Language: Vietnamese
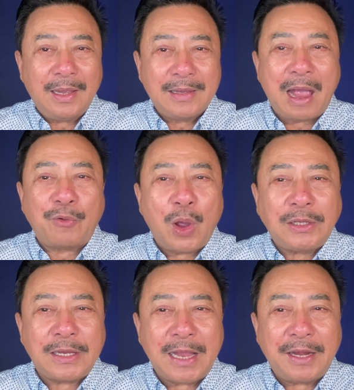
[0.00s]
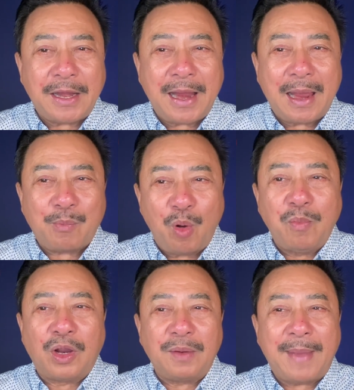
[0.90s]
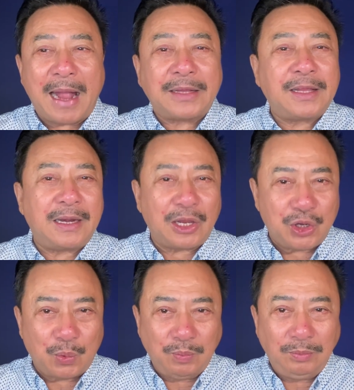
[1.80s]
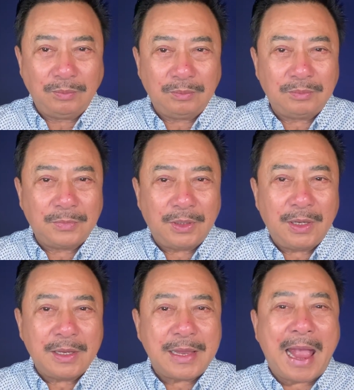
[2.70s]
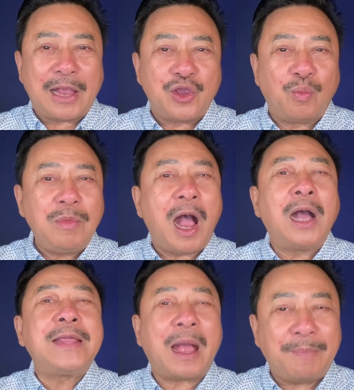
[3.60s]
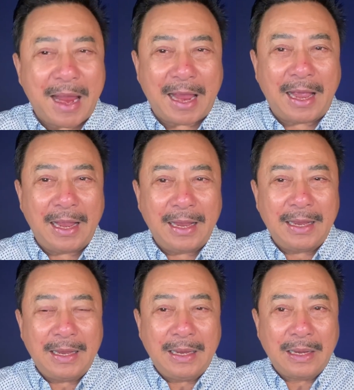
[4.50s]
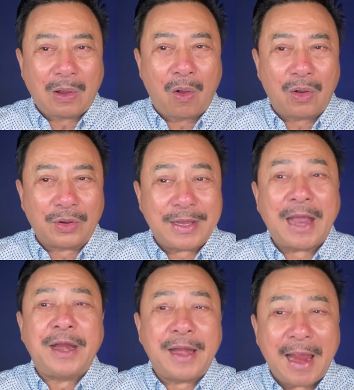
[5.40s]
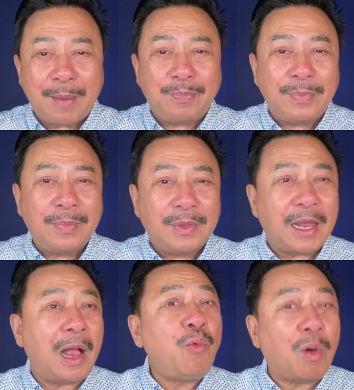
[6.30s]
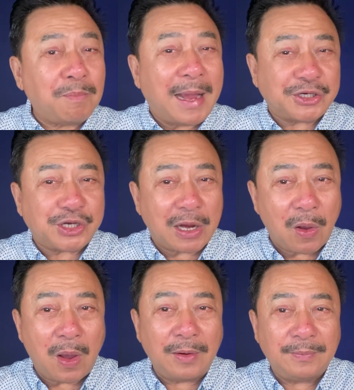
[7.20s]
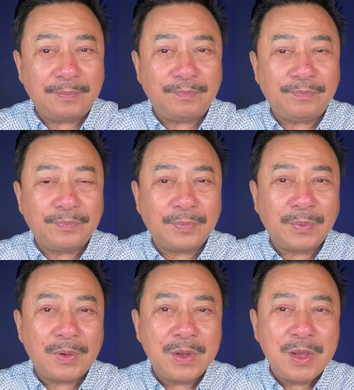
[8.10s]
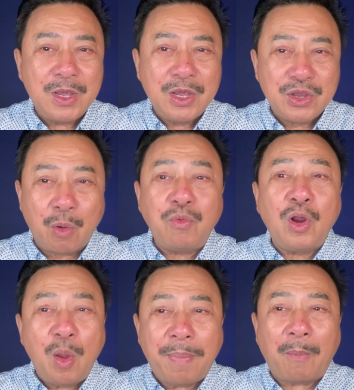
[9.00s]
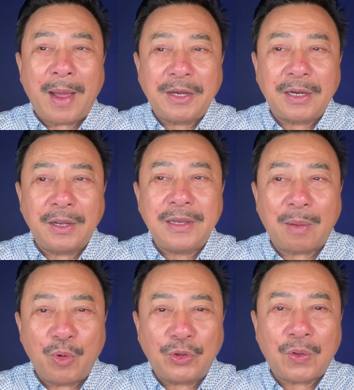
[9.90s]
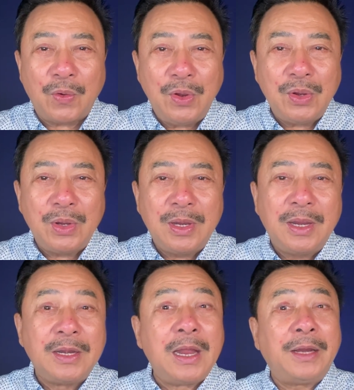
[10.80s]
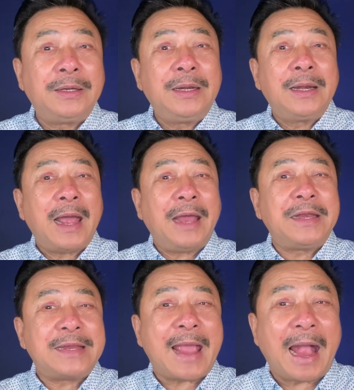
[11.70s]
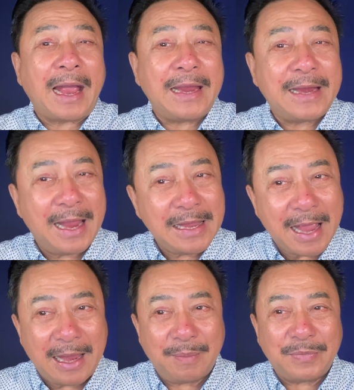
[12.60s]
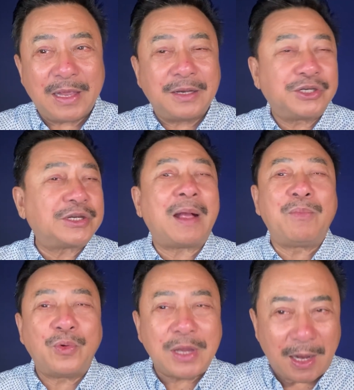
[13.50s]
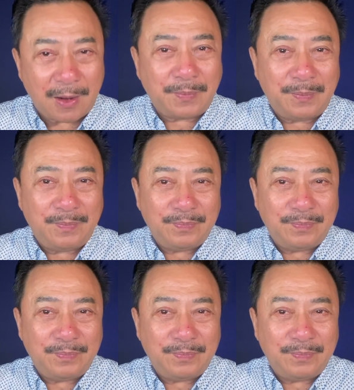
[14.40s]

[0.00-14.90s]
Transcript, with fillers: Dạo đó thì gia đình em có một người bạn tên là Dũng. nhà Dũng ở nhà bè, còn gia đình em thì ở quận 3 Sài Gòn. Dũng có lớp học Anh ngữ vào buổi tối, nên anh chàng hay ghé nhà em chơi sau mỗi giờ học.